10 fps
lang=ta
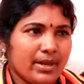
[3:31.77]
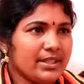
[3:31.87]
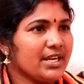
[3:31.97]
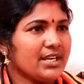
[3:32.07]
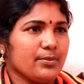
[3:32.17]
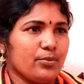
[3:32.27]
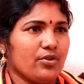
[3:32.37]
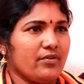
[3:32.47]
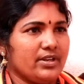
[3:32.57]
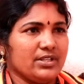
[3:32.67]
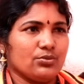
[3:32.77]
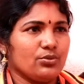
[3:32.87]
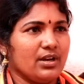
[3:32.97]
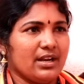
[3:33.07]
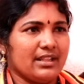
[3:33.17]
மதுரைக்கு போக வேண்டிய
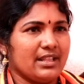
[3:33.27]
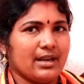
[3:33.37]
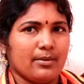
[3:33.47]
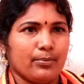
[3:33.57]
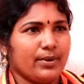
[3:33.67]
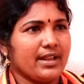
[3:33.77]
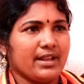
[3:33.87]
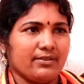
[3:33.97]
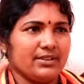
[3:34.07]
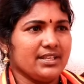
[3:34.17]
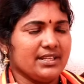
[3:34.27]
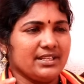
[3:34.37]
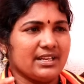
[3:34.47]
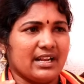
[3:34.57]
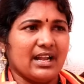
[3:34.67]
சூழ்நிலையில் தான் நம்ம பிள்ளைங்க வந்து
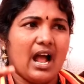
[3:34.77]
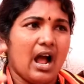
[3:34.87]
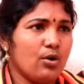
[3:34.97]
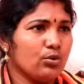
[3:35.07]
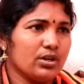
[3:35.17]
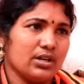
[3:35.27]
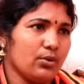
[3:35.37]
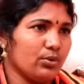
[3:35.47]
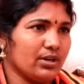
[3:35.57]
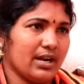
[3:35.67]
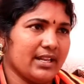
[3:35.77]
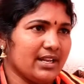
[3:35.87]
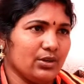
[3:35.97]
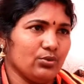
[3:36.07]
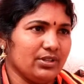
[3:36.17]
இருக்கிறாங்க அவுட்டரில் ஒரு
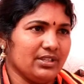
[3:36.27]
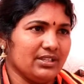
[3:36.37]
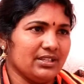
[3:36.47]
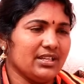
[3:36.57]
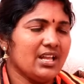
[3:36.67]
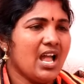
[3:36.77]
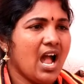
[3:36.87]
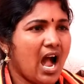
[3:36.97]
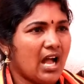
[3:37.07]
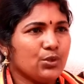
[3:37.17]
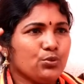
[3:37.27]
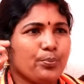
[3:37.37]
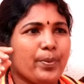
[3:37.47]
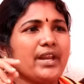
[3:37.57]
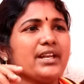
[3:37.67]
கலைக்கல்லூரி இருக்குது
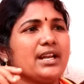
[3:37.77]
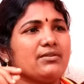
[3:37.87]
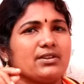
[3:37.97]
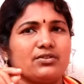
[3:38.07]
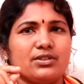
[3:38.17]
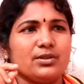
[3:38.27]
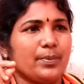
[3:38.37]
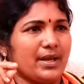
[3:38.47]
அதுவும் பெண்களுக்கு வந்து